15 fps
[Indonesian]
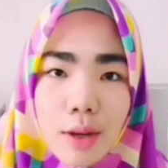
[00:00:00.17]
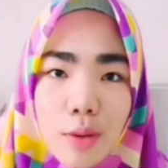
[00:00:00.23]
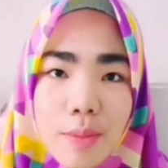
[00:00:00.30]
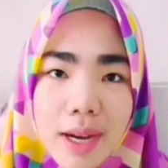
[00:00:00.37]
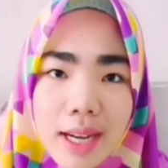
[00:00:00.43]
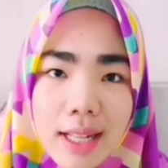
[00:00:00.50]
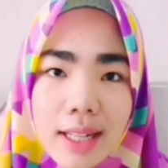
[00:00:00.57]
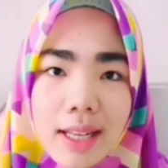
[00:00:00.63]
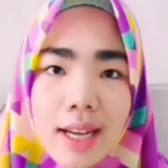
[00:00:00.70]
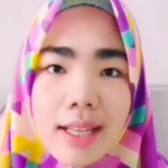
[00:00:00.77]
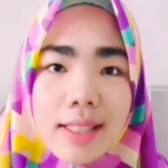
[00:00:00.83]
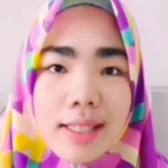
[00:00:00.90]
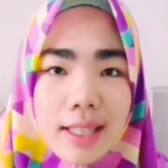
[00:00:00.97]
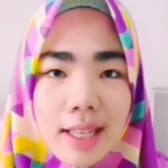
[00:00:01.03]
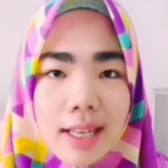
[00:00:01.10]
Aku bakal
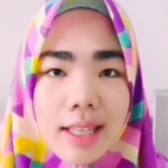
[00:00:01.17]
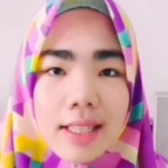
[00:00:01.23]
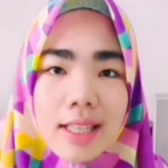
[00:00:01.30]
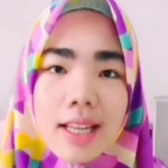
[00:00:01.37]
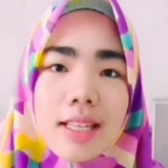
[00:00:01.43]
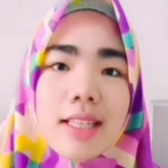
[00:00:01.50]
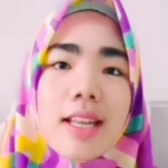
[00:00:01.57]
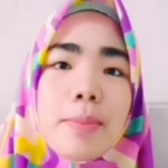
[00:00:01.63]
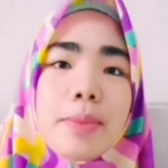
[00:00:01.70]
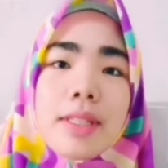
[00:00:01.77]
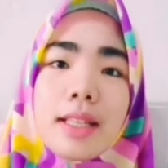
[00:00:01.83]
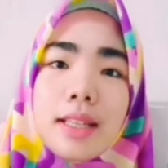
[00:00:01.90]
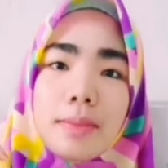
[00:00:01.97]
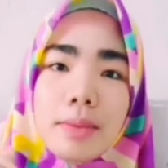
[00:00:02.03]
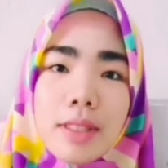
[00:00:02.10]
kasih linknya di
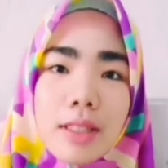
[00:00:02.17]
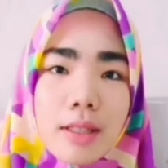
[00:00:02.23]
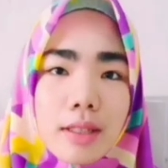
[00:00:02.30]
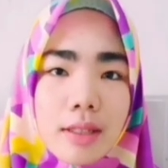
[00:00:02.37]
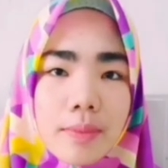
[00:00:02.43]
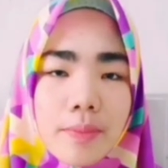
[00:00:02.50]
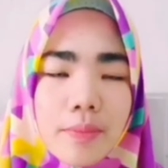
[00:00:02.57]
description.